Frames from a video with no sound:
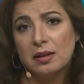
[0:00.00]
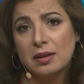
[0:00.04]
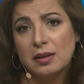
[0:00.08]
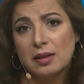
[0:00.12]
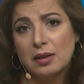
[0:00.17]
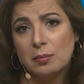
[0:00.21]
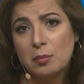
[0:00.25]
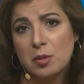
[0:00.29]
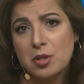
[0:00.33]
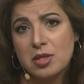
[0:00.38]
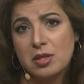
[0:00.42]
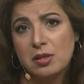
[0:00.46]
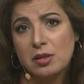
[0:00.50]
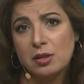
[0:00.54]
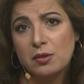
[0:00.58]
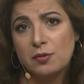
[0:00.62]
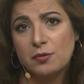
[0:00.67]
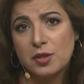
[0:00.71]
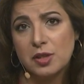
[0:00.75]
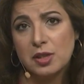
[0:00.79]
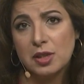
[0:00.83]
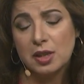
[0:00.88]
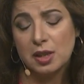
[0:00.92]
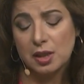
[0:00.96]
المصاريف
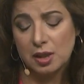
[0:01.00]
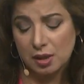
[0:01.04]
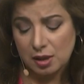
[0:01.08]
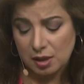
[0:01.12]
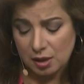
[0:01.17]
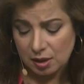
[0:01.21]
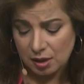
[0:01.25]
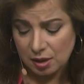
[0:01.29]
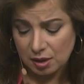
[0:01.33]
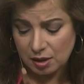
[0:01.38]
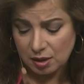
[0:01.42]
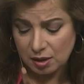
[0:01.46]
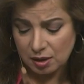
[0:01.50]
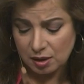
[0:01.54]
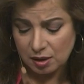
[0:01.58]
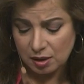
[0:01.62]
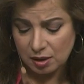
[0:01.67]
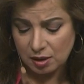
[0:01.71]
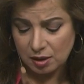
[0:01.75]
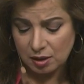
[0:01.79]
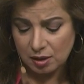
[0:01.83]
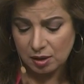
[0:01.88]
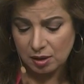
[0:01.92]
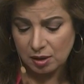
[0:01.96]
دي لمدة
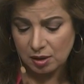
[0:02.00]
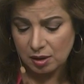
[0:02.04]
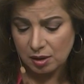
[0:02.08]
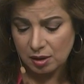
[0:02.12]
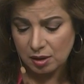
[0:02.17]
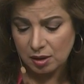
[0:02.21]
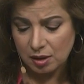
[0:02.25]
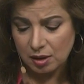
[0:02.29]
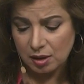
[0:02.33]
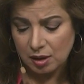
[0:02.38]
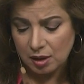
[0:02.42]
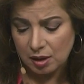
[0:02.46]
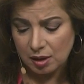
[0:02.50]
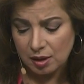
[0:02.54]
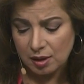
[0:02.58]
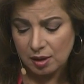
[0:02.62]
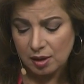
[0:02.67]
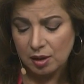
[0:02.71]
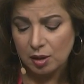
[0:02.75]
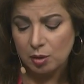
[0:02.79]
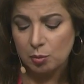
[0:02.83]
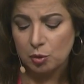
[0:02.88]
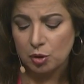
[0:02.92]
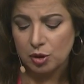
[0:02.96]
سنتين
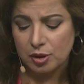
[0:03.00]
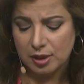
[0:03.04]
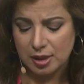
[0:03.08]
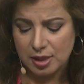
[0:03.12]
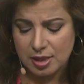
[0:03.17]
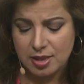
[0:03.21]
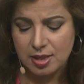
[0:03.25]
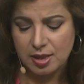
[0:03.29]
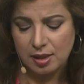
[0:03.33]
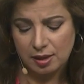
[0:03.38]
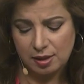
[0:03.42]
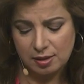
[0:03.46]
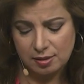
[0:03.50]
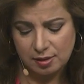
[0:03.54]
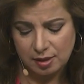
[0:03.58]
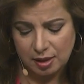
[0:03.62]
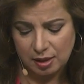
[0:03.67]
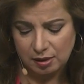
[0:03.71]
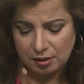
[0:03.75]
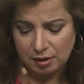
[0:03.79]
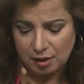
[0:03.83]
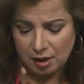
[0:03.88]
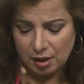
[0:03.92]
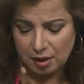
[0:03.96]
لمدة
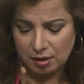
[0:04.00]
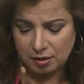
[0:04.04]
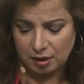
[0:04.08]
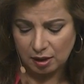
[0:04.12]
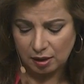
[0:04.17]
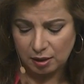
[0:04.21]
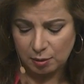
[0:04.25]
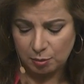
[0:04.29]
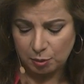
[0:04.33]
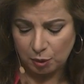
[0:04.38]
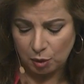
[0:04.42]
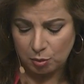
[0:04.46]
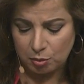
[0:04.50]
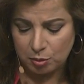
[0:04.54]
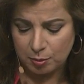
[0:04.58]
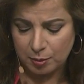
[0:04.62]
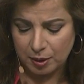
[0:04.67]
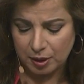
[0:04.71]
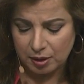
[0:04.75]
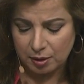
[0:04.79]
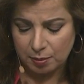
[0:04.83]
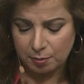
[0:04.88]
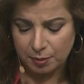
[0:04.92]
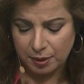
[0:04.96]
سنتين طيب
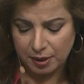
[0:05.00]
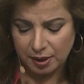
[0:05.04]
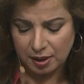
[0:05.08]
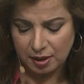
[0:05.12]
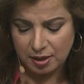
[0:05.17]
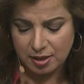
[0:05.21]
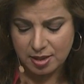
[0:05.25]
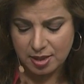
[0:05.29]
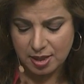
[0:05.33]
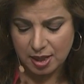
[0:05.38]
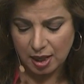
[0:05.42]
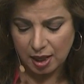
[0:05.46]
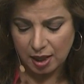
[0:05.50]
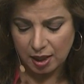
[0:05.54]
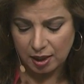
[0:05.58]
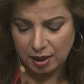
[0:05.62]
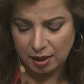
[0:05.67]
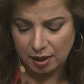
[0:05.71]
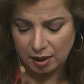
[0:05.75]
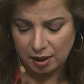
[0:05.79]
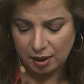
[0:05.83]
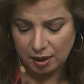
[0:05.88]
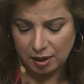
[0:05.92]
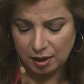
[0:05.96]
عموما ربنا
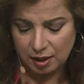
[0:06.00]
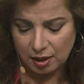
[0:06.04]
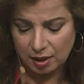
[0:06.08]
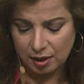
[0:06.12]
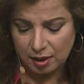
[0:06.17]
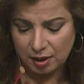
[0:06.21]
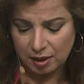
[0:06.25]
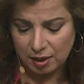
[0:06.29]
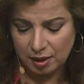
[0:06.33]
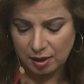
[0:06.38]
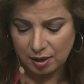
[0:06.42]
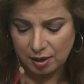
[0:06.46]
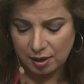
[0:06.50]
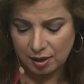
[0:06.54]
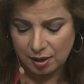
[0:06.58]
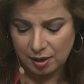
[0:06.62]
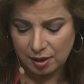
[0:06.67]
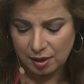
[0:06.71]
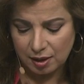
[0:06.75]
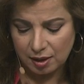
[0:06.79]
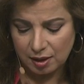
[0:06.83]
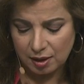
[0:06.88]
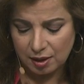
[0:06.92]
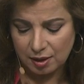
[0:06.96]
يسهل لمدة
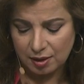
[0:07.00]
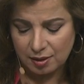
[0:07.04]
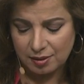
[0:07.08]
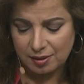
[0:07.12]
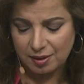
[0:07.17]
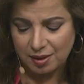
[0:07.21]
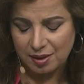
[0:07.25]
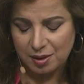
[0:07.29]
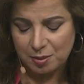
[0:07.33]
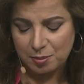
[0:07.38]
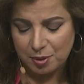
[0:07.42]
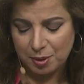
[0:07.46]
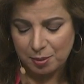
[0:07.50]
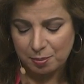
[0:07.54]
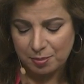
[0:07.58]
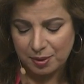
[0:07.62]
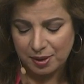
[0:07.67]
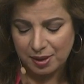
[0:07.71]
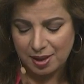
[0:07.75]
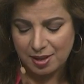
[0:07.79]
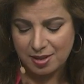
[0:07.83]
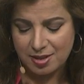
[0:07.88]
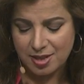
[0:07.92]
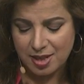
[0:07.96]
سنتين طيب
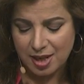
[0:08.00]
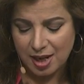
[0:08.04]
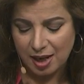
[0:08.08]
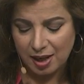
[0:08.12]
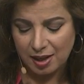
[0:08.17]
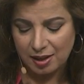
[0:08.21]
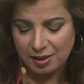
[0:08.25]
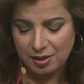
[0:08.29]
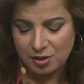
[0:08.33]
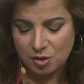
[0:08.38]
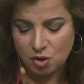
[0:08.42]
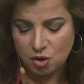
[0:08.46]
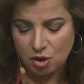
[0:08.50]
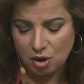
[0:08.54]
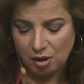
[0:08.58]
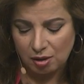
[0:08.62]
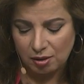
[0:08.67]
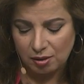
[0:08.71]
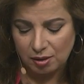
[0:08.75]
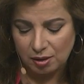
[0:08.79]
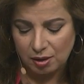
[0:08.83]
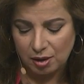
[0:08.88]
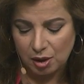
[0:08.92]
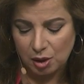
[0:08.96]
ربنا يسهل ان شاء
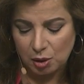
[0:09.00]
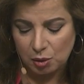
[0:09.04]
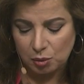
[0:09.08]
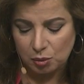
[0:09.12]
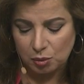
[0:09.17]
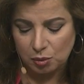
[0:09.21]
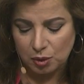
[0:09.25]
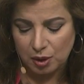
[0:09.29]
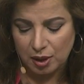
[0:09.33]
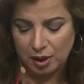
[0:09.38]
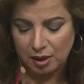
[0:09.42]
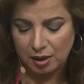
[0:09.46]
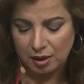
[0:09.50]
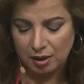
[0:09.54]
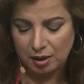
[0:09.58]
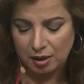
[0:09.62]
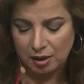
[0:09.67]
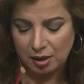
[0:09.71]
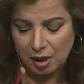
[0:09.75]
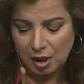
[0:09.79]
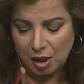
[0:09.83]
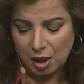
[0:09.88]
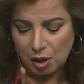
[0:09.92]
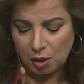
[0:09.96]
الله و...
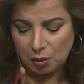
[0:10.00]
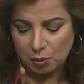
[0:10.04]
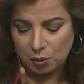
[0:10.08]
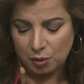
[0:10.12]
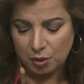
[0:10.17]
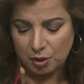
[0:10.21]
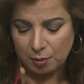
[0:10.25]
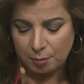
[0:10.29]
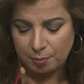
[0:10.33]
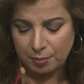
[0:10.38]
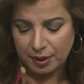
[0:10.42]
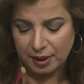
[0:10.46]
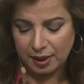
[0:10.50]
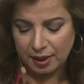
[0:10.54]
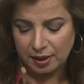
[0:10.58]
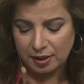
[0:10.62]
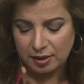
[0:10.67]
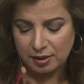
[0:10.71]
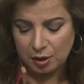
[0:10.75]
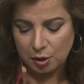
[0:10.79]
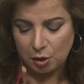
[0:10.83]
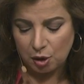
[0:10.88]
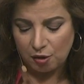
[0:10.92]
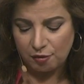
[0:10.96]
وربنا
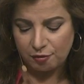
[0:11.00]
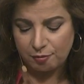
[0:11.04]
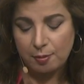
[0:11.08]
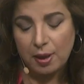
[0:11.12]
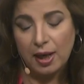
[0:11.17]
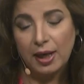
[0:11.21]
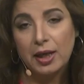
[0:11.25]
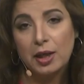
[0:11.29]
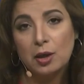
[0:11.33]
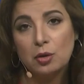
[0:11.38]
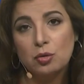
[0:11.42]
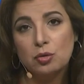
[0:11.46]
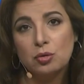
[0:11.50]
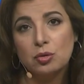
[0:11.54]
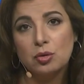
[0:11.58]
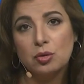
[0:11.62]
كده يقف معاكم